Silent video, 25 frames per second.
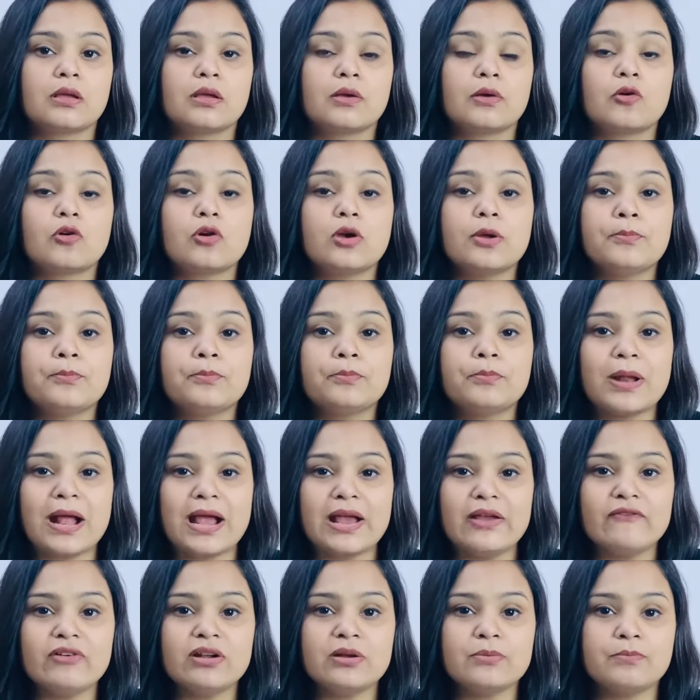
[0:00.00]
कोई
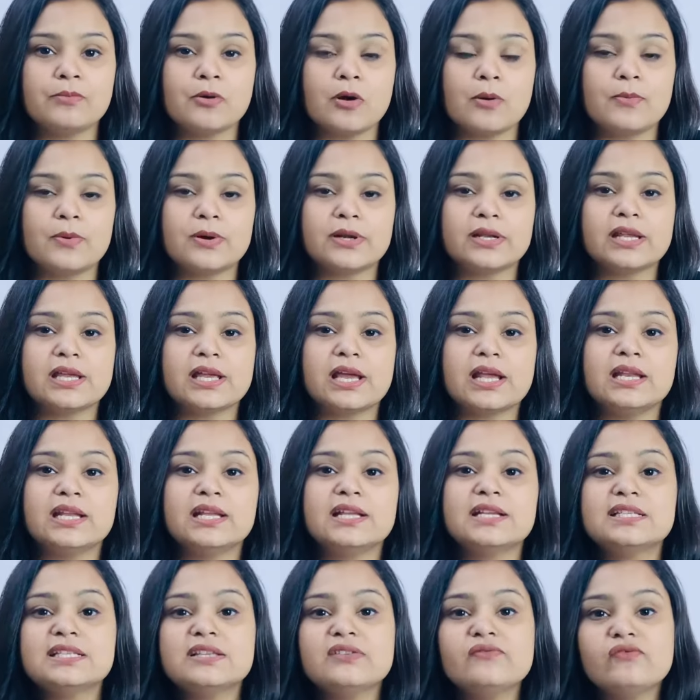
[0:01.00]
प्राइवेट प्रॉपर्टी यानी
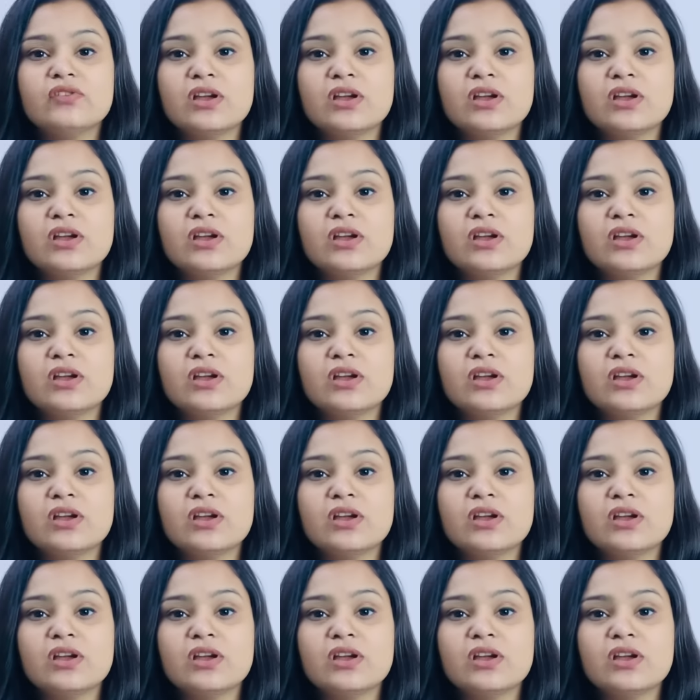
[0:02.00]
किसी